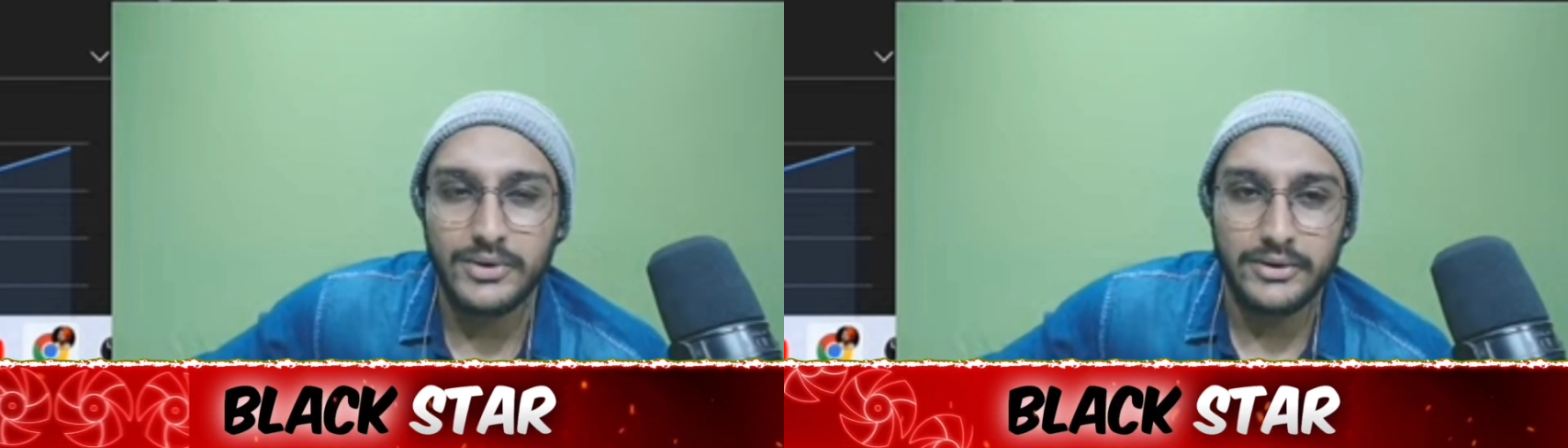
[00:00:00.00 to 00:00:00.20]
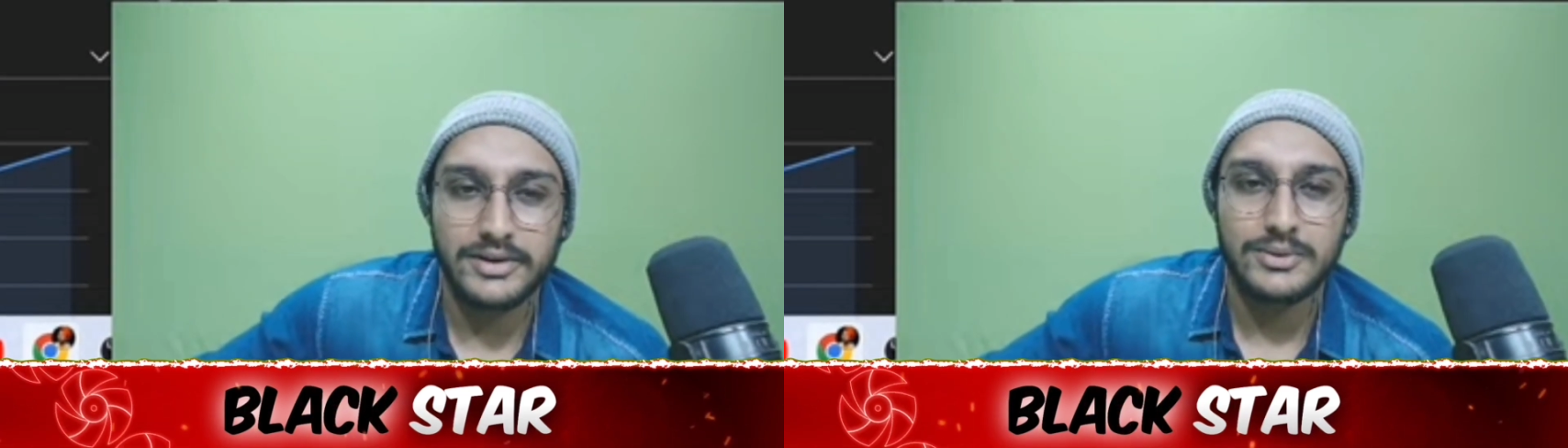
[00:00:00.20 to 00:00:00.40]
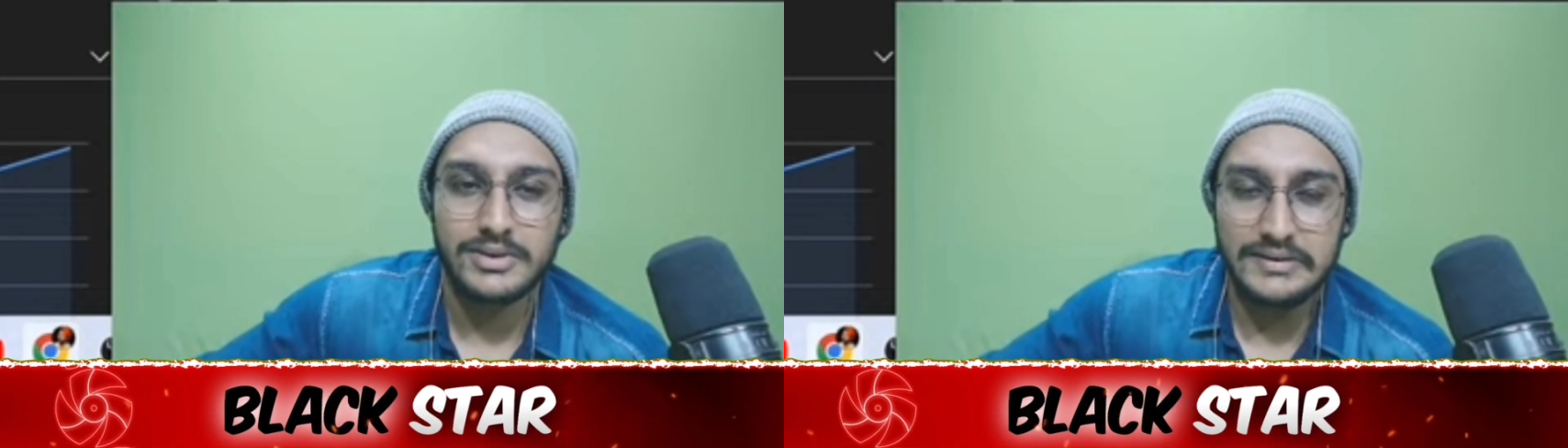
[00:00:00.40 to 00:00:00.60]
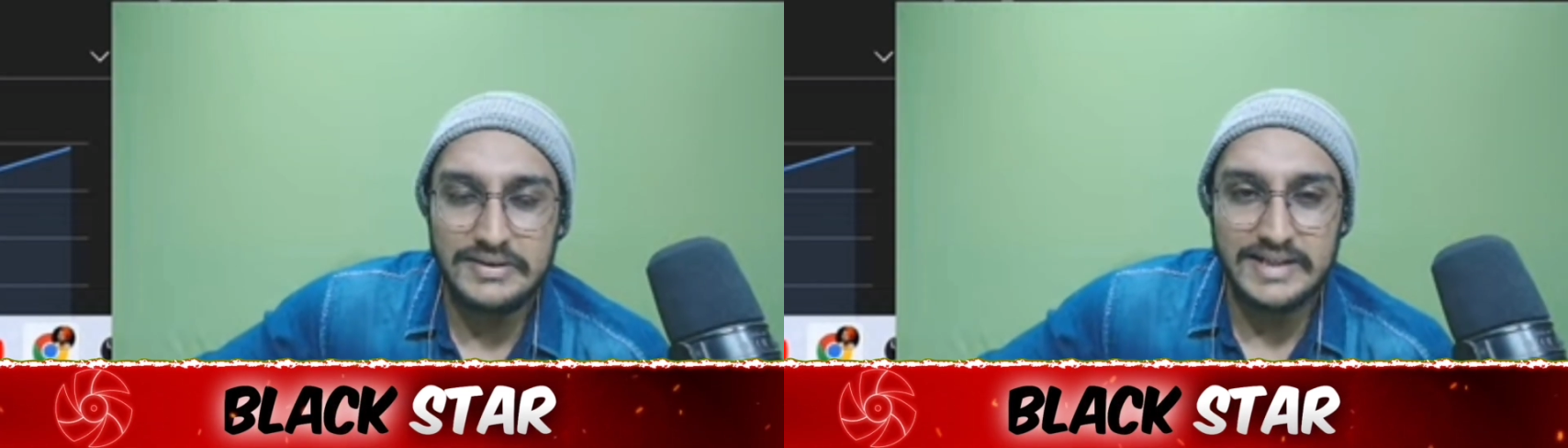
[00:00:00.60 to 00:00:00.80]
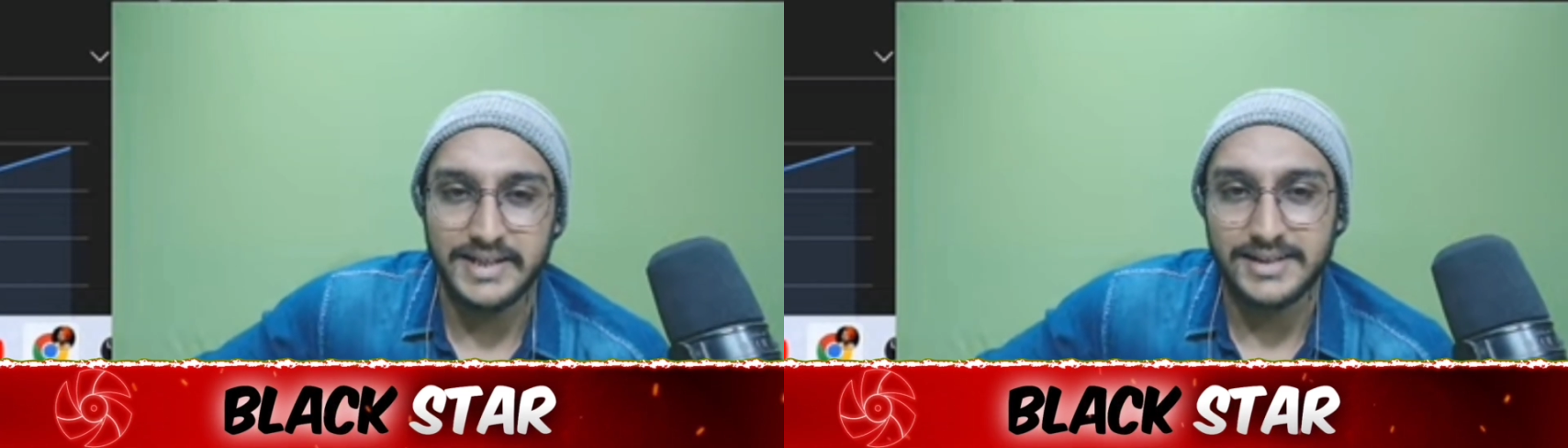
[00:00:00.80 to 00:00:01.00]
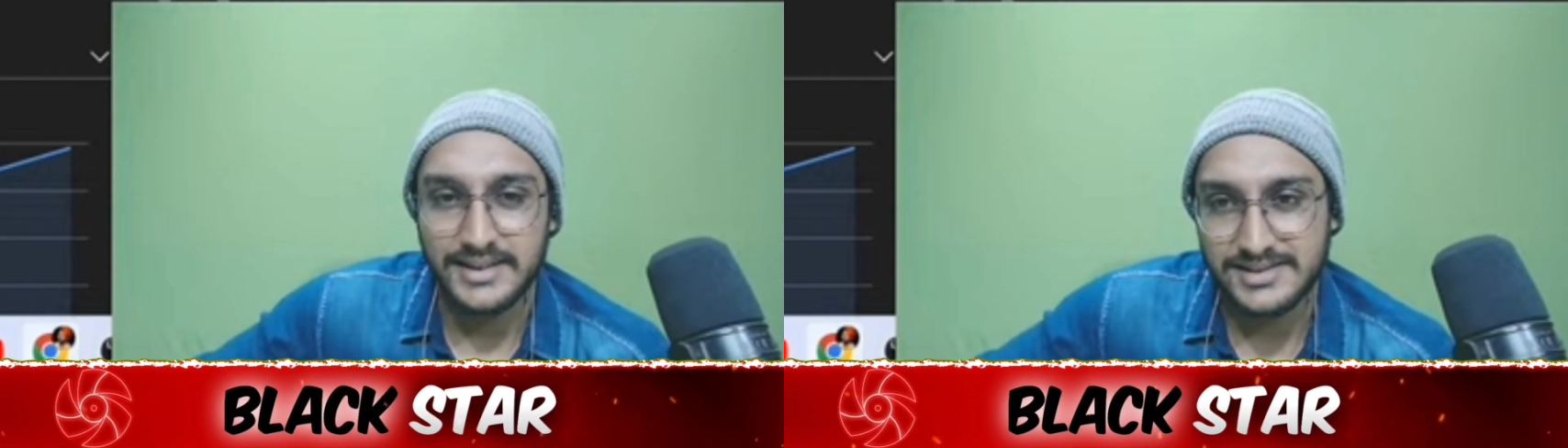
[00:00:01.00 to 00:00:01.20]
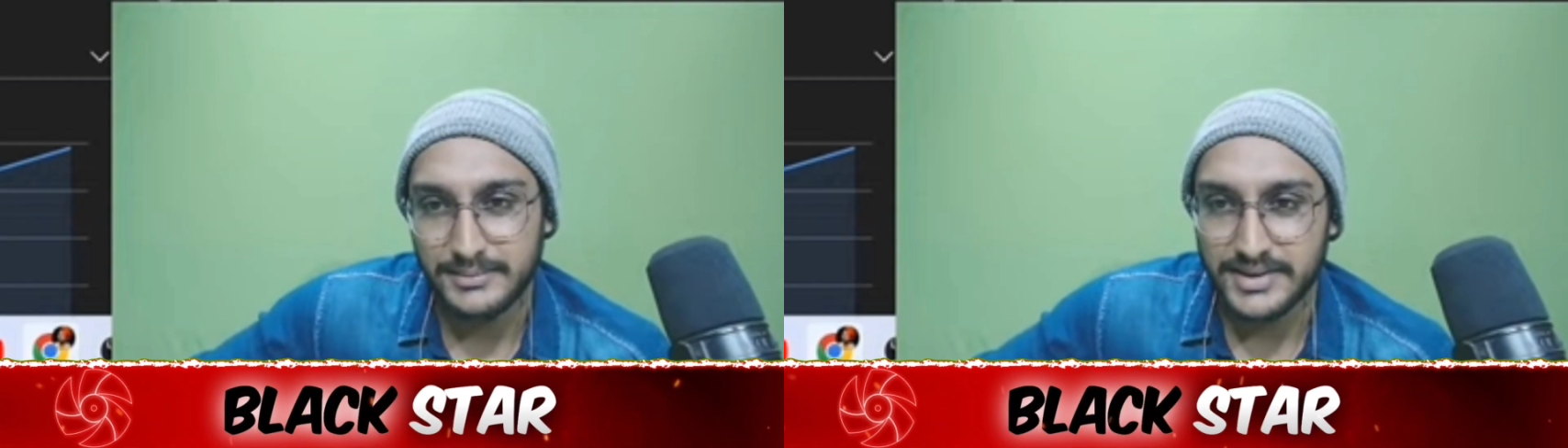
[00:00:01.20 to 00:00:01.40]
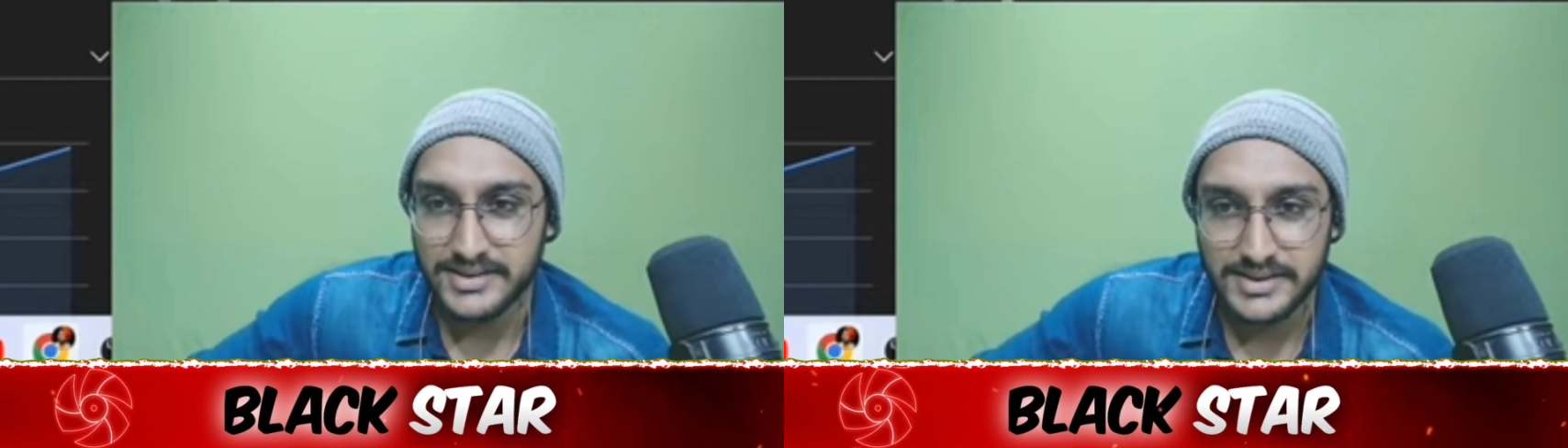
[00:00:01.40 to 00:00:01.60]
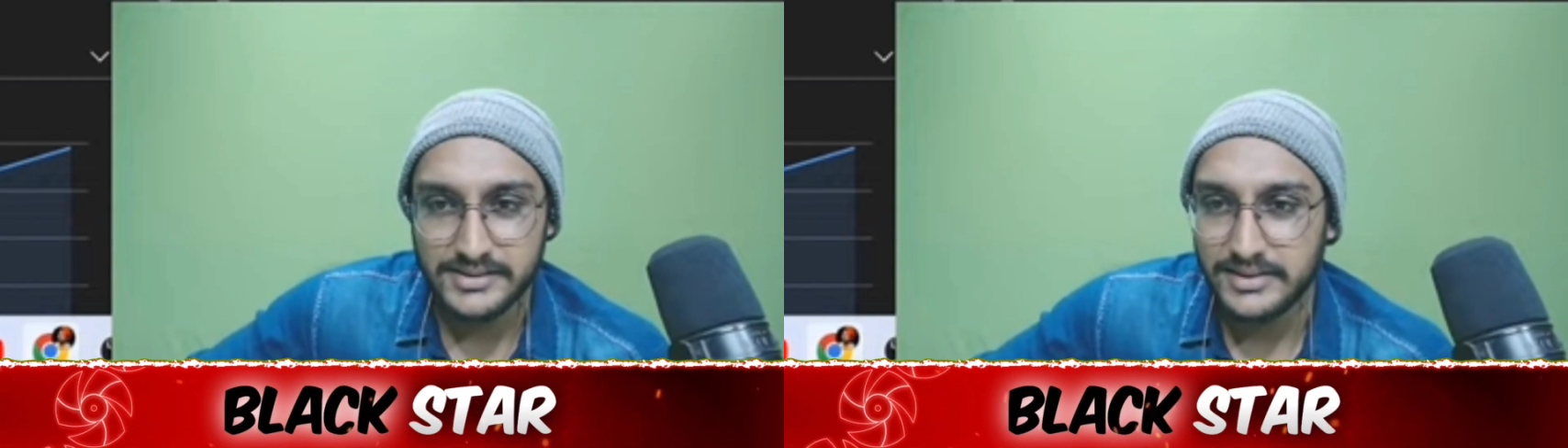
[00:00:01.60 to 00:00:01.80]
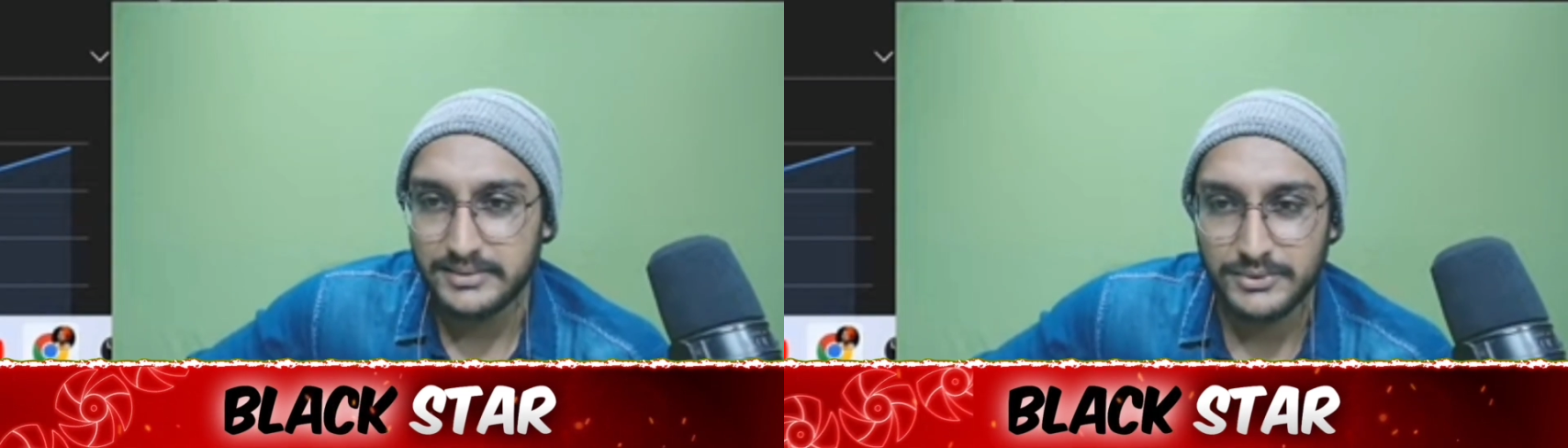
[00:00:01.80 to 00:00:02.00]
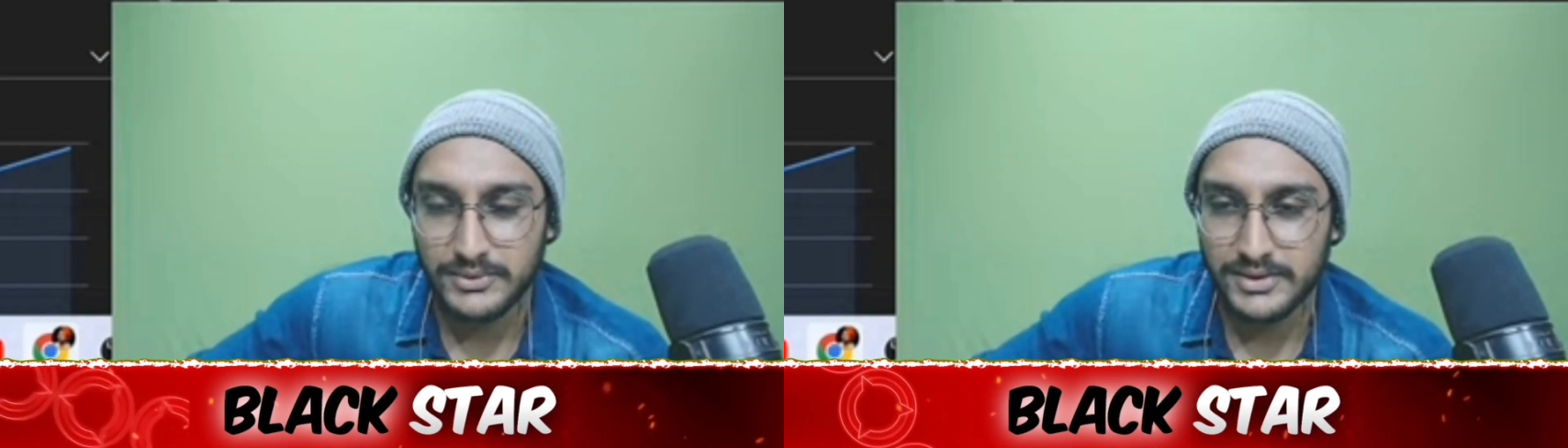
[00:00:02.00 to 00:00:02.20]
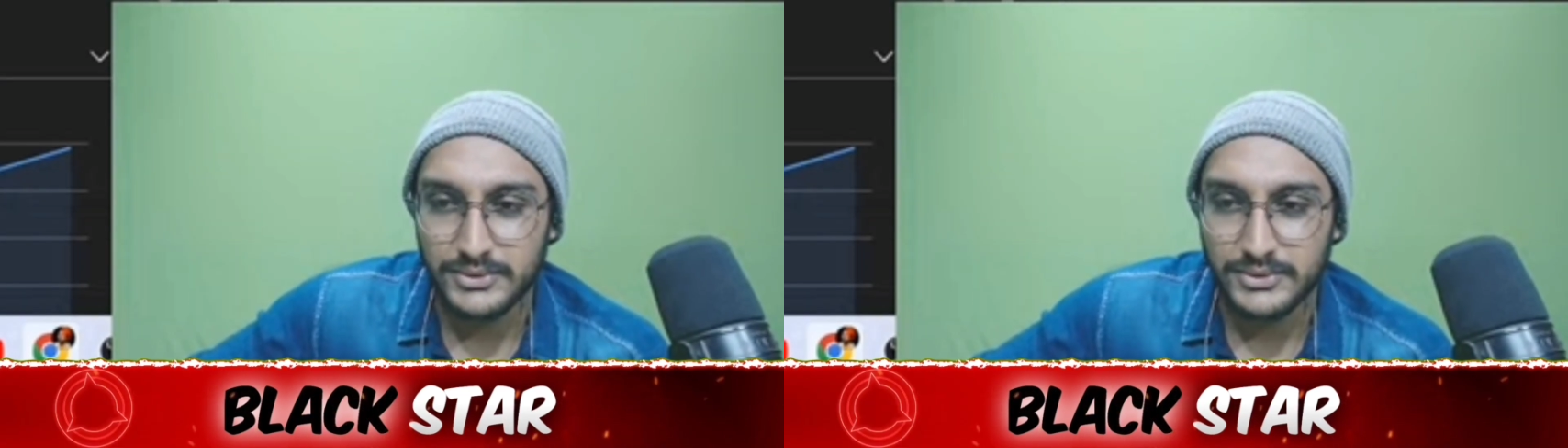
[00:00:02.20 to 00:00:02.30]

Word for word: और खुद रिवील करेगी दैट्स अ बेटर थिंग आई एम नो वन टू